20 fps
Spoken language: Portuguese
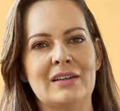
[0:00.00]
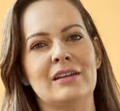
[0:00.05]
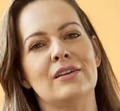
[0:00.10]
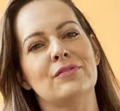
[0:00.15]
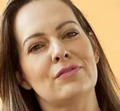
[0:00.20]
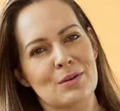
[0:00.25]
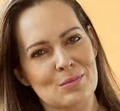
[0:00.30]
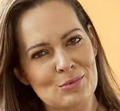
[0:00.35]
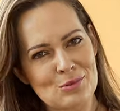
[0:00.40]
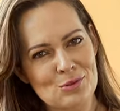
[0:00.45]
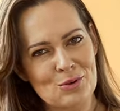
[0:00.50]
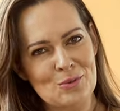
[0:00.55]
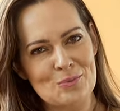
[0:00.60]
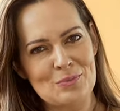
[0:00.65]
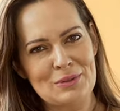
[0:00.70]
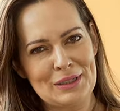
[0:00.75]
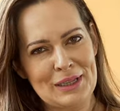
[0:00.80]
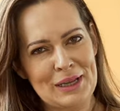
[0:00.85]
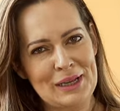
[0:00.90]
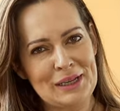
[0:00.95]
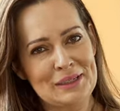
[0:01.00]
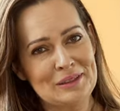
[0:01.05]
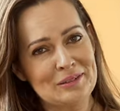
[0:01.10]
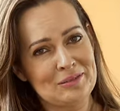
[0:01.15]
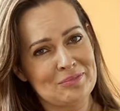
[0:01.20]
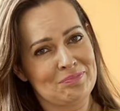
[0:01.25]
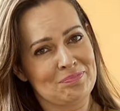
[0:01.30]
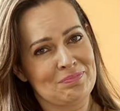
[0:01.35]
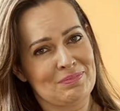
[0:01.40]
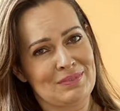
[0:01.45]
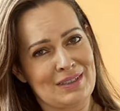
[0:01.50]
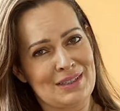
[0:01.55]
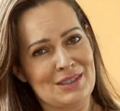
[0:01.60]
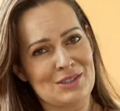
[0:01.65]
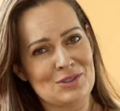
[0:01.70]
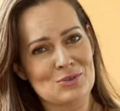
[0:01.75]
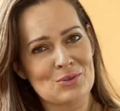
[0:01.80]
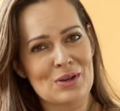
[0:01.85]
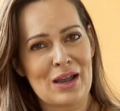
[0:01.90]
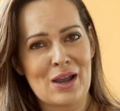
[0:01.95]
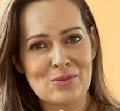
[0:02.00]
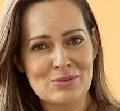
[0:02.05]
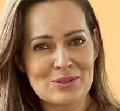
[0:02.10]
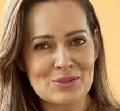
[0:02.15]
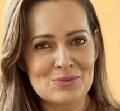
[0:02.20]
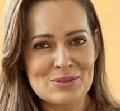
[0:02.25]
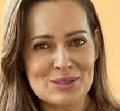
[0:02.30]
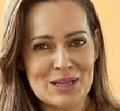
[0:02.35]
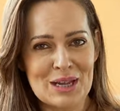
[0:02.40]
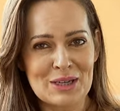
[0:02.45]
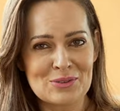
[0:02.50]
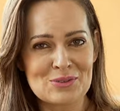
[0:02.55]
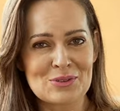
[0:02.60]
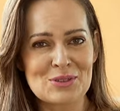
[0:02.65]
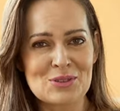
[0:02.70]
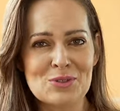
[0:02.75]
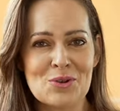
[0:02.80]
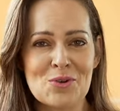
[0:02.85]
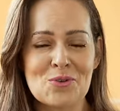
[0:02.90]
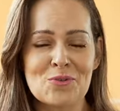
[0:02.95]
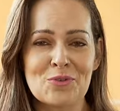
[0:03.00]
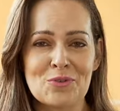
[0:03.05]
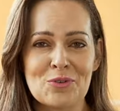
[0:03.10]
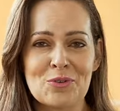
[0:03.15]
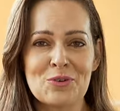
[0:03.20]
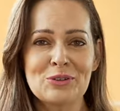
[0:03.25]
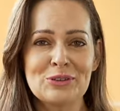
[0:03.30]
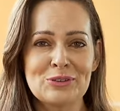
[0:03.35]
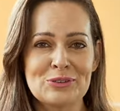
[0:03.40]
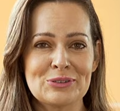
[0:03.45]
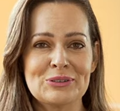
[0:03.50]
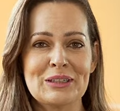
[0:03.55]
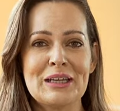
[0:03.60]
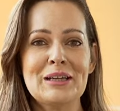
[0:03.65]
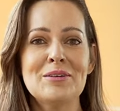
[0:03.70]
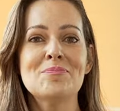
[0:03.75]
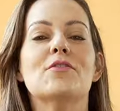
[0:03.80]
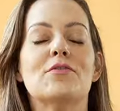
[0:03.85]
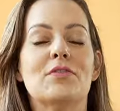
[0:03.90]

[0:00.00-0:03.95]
E vamos combinar que isso causa um certo desconforto, né?